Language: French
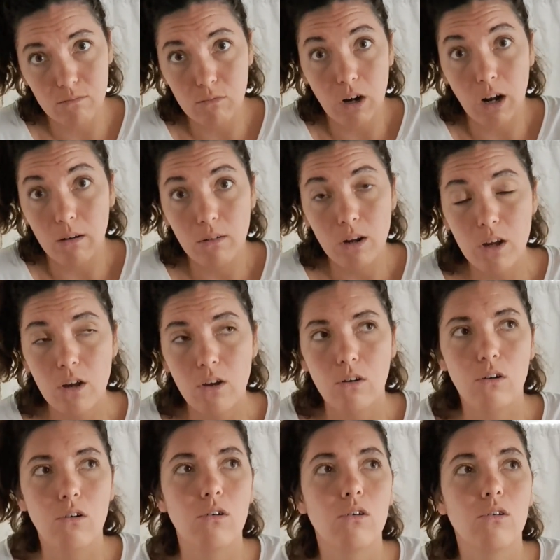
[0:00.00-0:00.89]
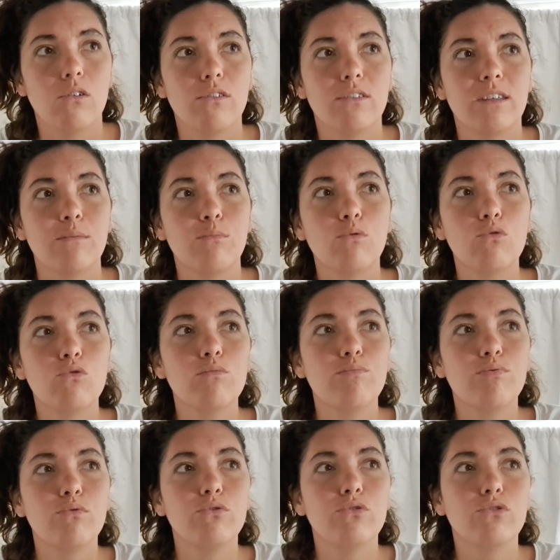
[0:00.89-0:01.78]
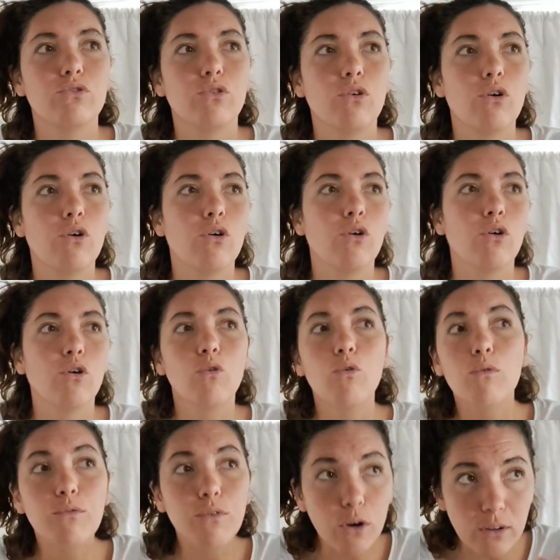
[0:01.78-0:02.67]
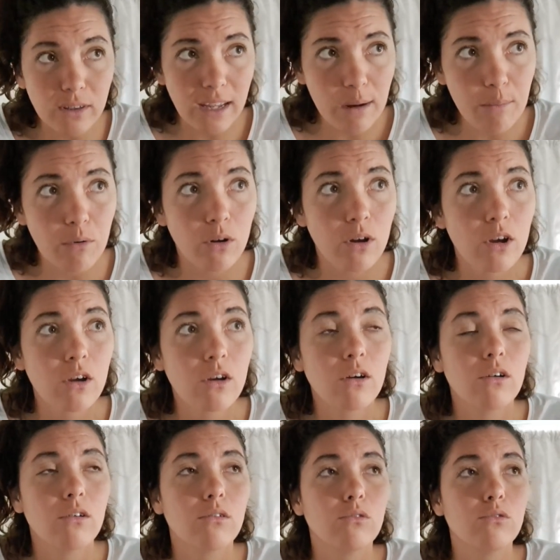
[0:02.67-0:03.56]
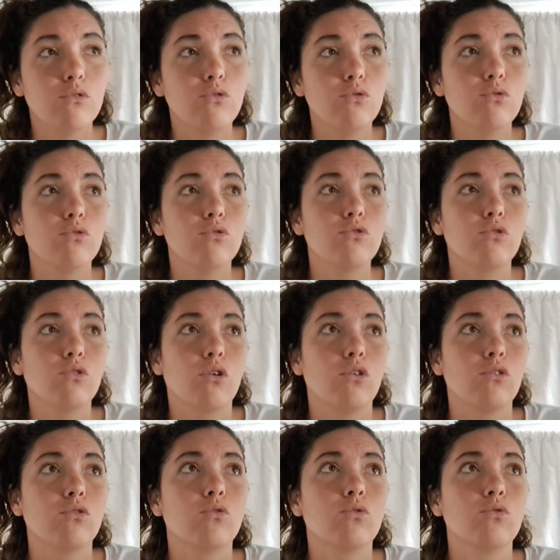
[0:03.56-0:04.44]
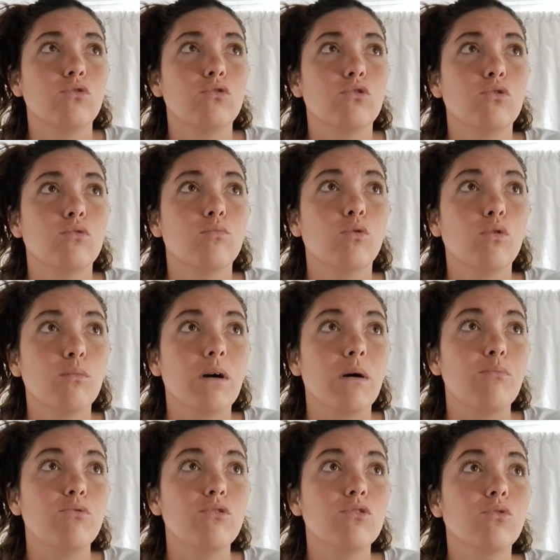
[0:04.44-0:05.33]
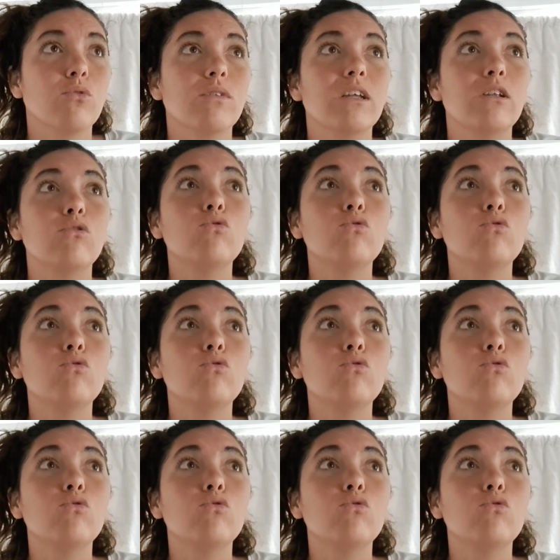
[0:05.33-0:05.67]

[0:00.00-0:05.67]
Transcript: Voilà, euh, c'est beaucoup plus euh, confortable de se rendre compte que, bon, bah, puisqu'on est